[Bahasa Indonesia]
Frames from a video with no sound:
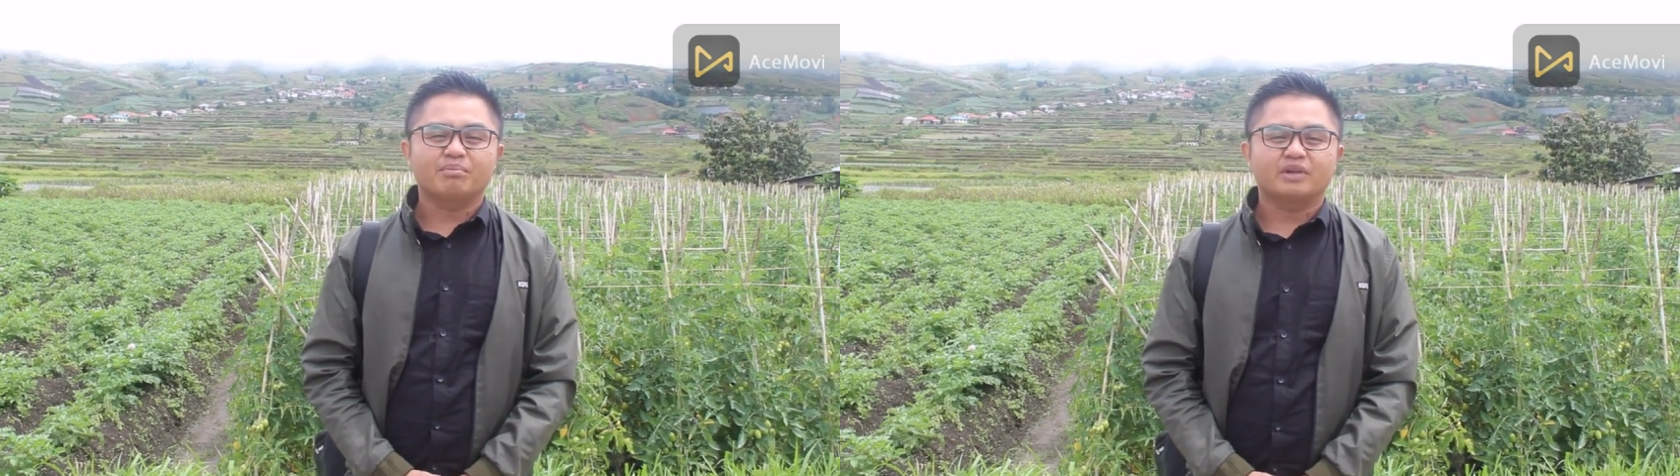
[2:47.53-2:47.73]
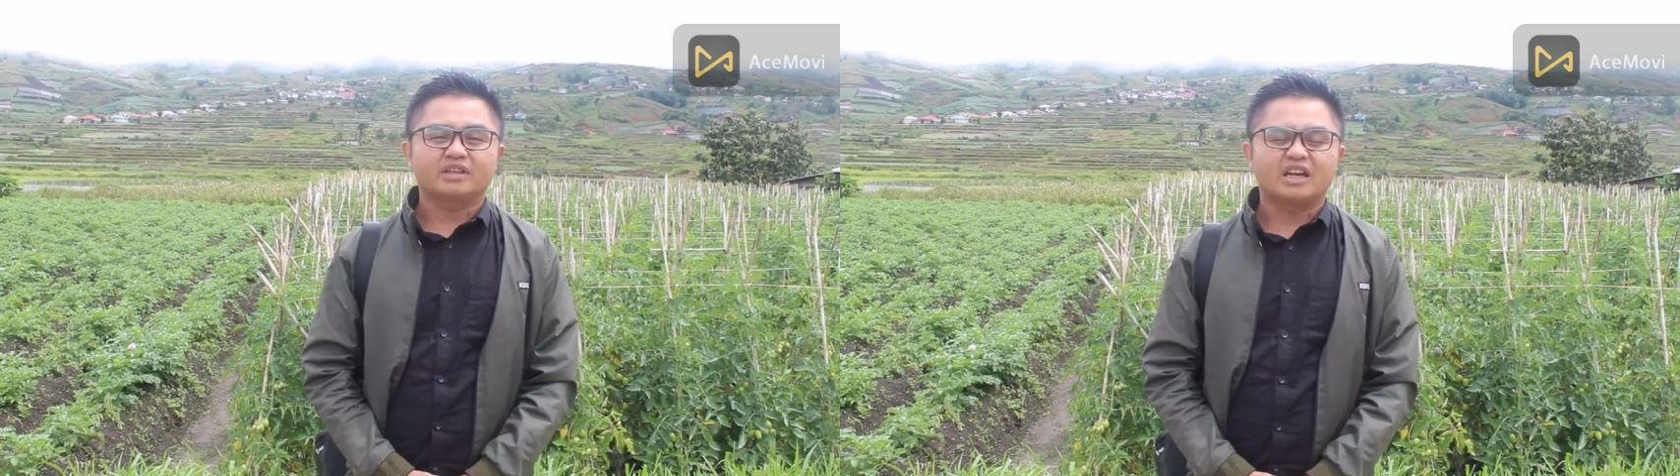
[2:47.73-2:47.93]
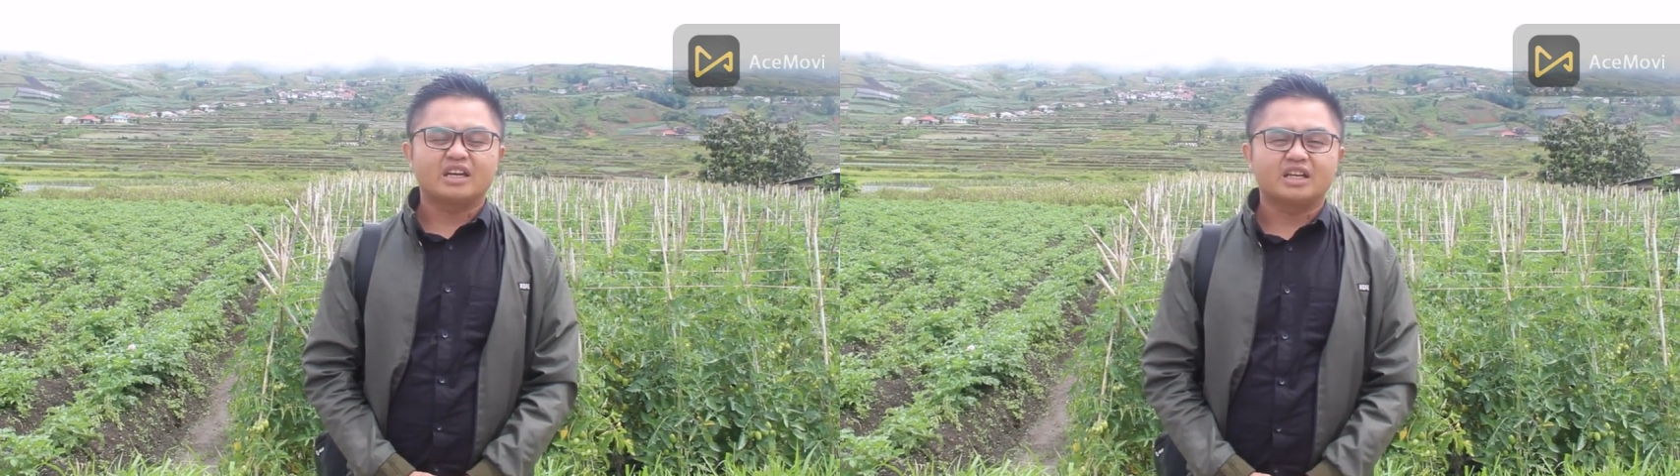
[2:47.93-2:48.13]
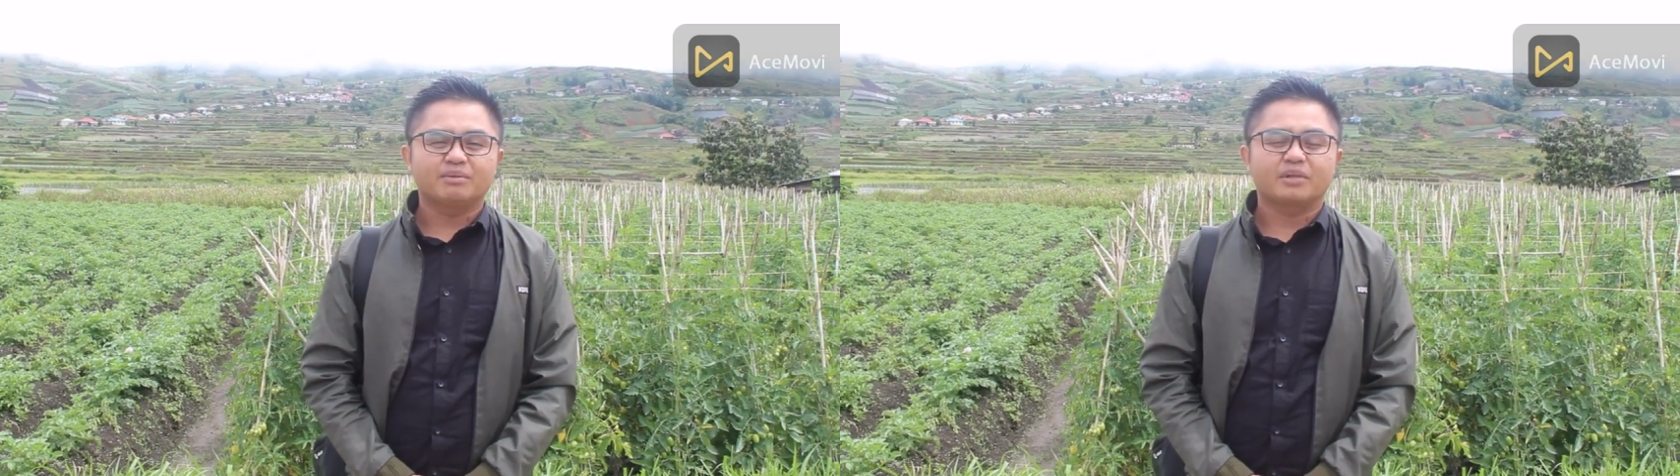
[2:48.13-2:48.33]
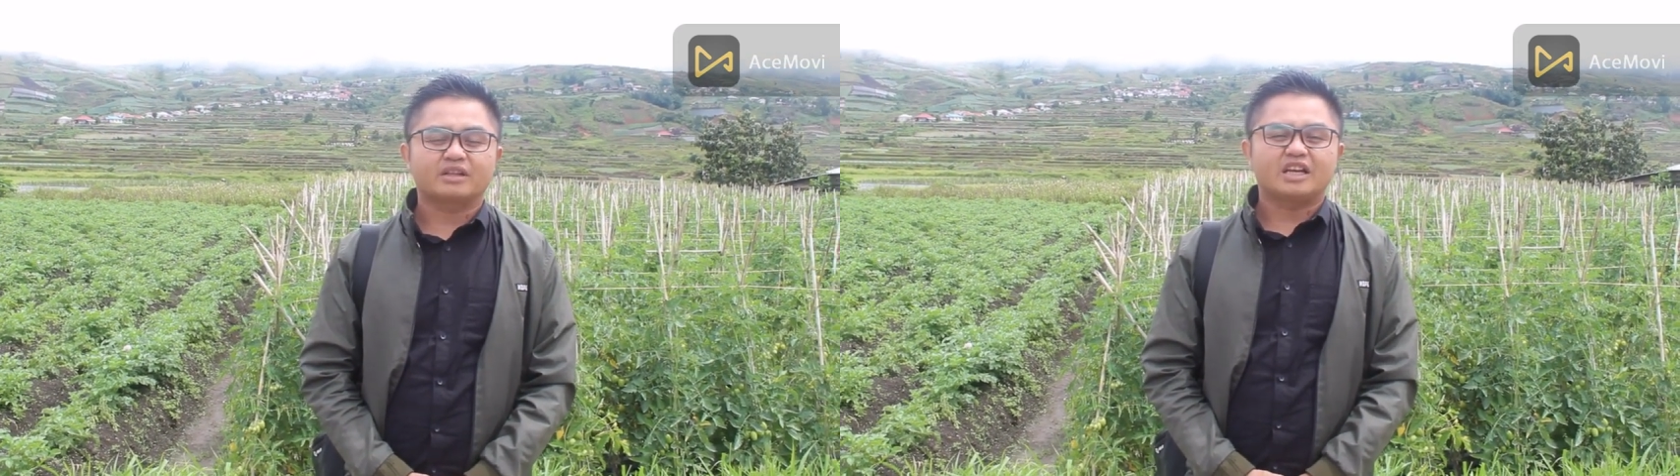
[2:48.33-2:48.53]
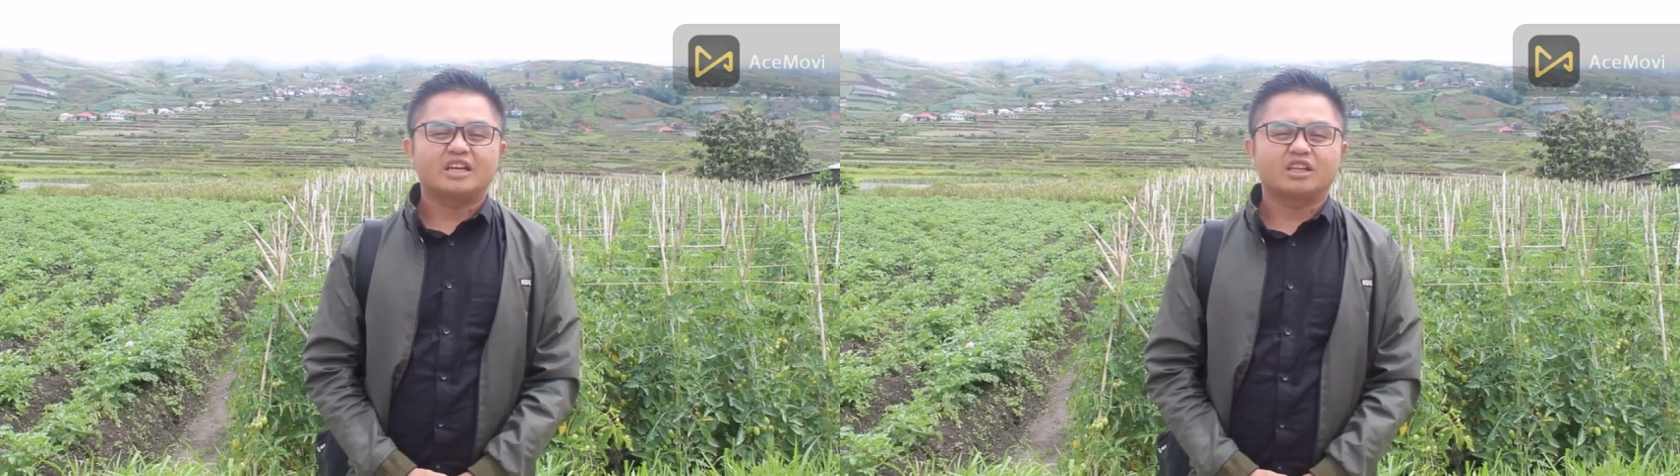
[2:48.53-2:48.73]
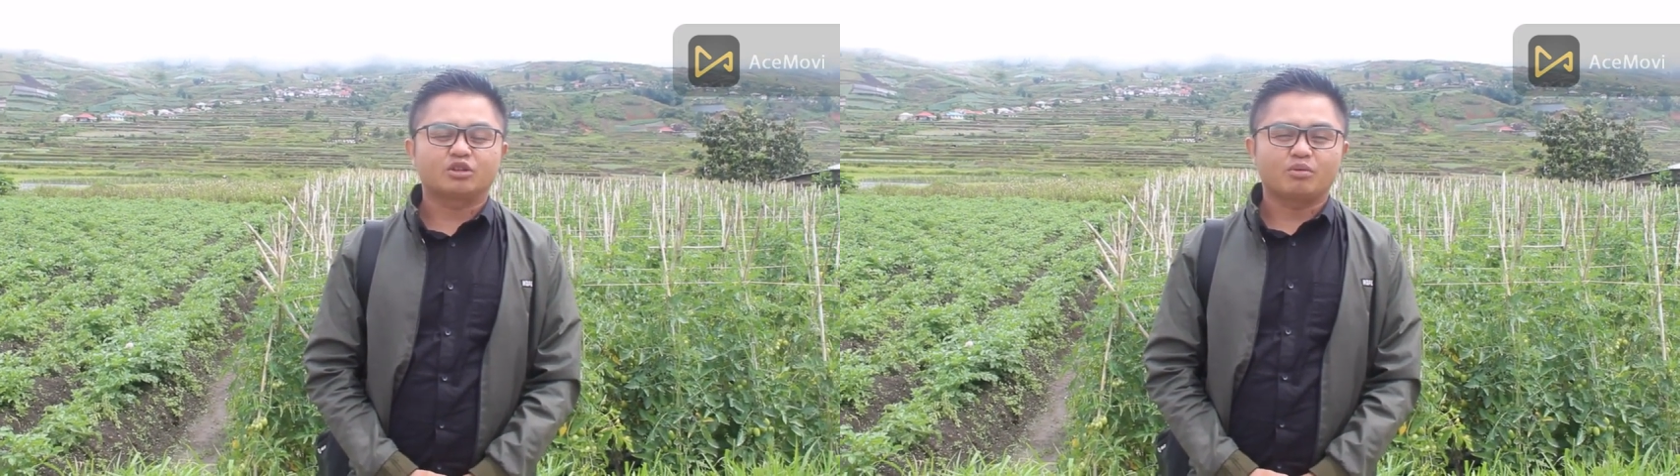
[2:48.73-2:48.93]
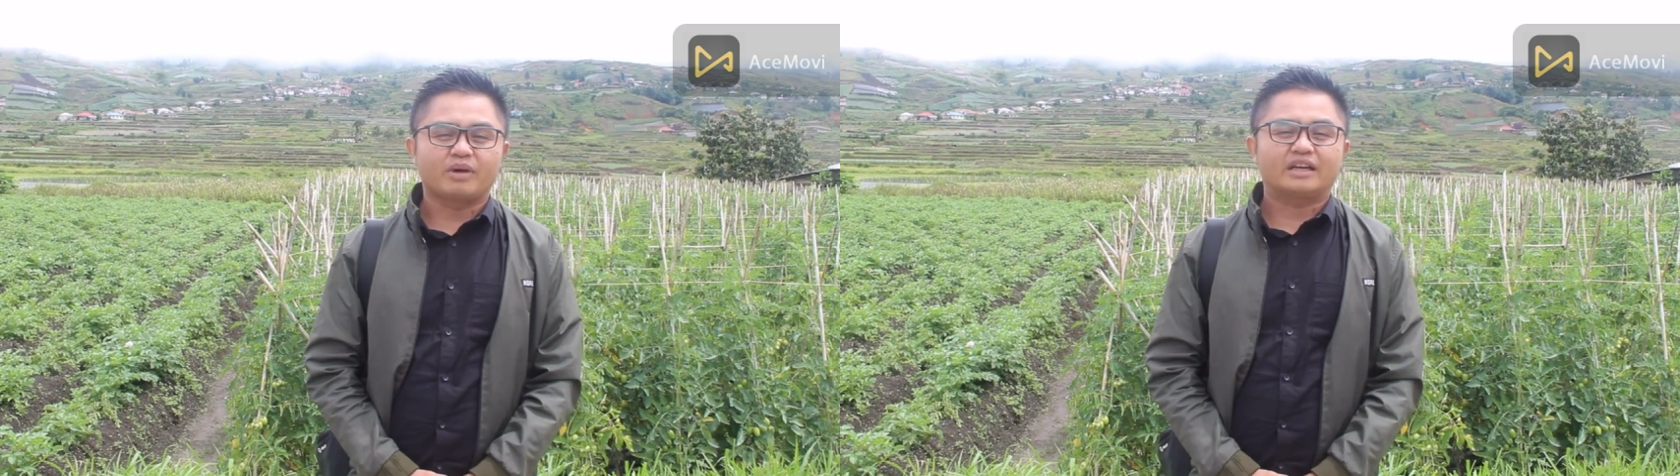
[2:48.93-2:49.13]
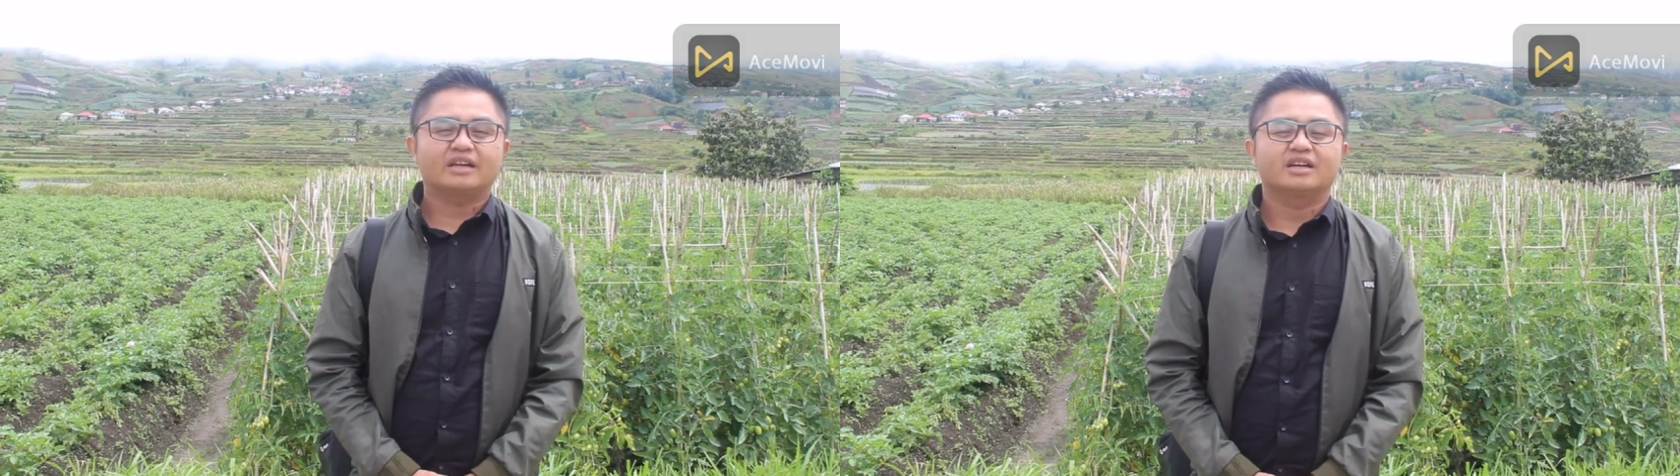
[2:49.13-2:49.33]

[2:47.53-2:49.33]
petani pertanian tomat.